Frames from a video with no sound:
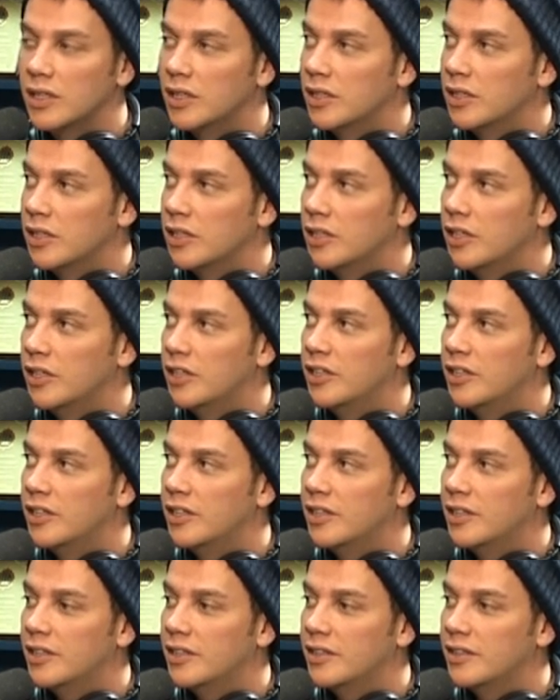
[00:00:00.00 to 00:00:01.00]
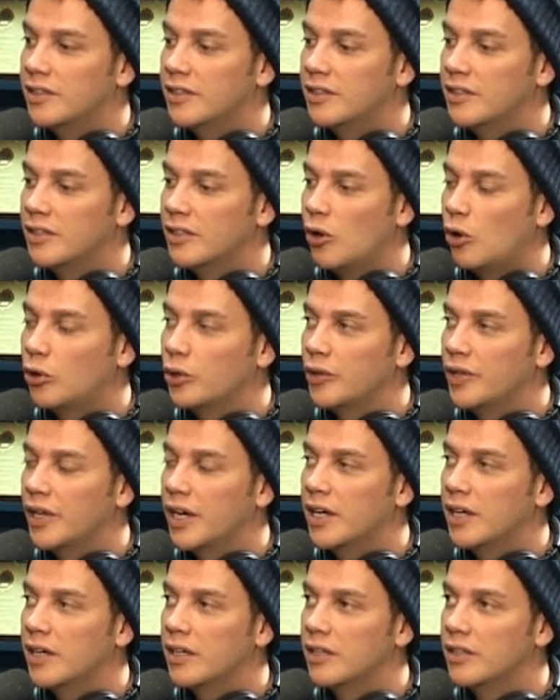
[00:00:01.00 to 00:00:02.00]
Vay. E, onu
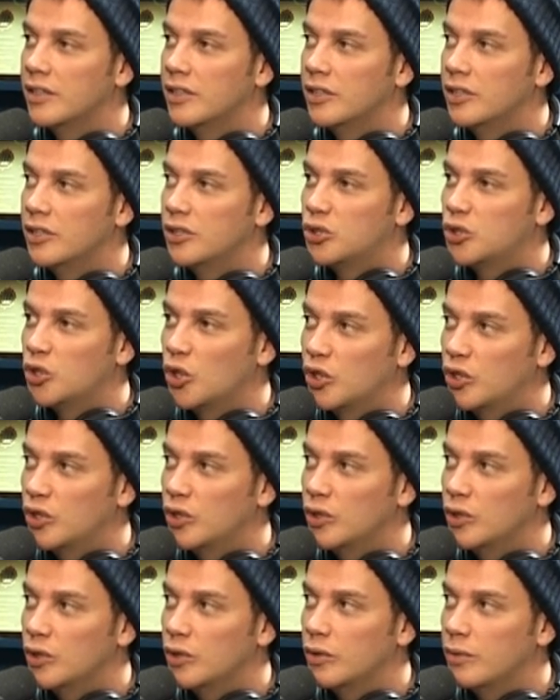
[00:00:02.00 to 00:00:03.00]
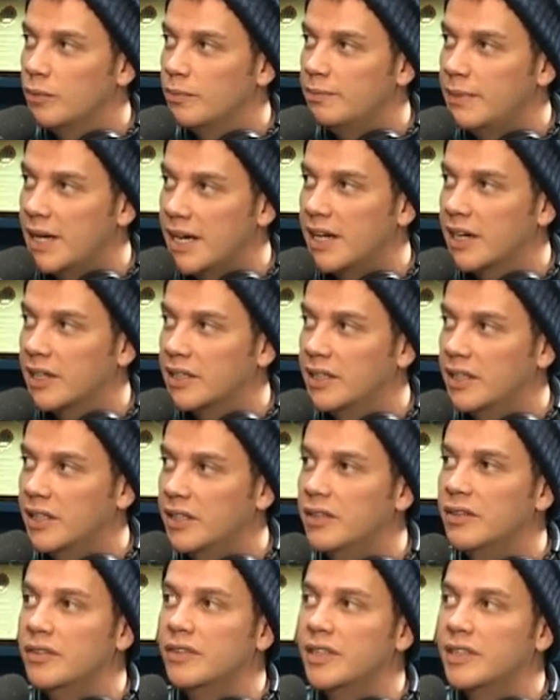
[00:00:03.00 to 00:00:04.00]
da çok
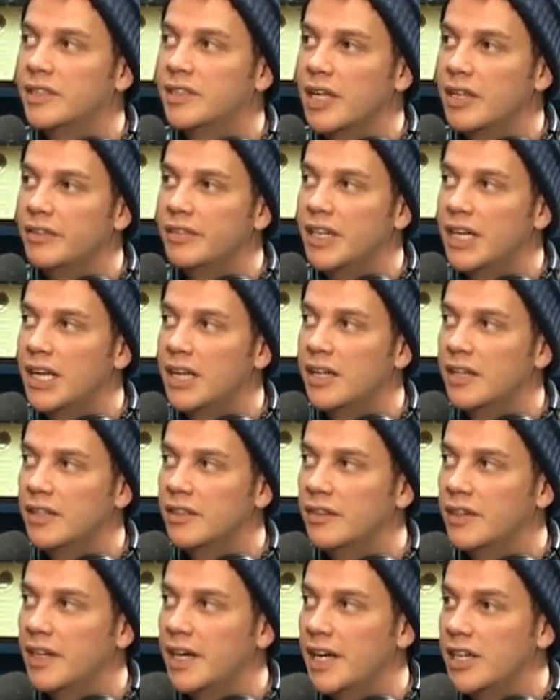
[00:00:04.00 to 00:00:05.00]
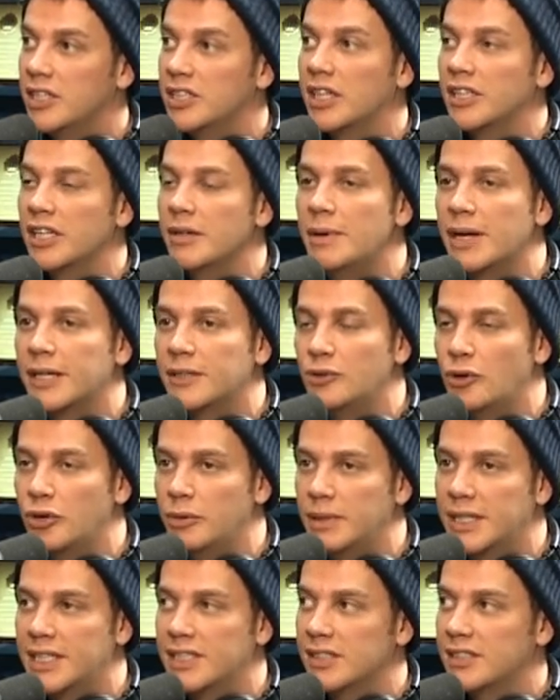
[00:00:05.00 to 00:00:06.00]
merakla ve sevgiyle ve heyecanla
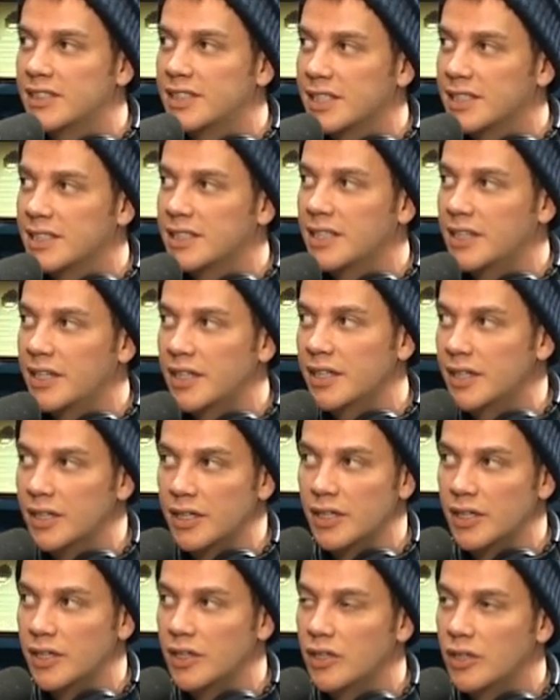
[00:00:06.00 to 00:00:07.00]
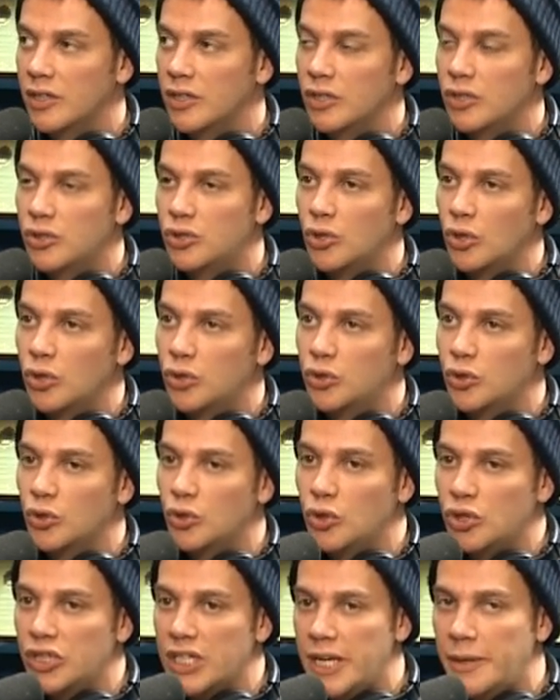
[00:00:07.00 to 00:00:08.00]
bekliyorum. İkisinin sesine de Süper. çok
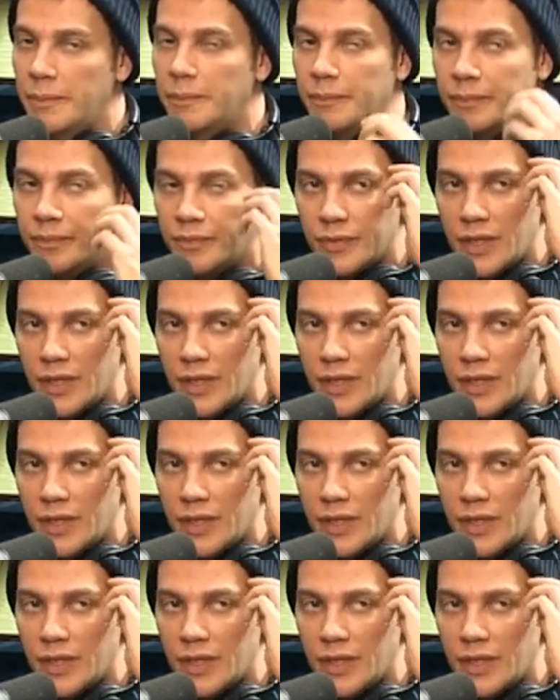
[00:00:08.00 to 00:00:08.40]
çünkü şeyim.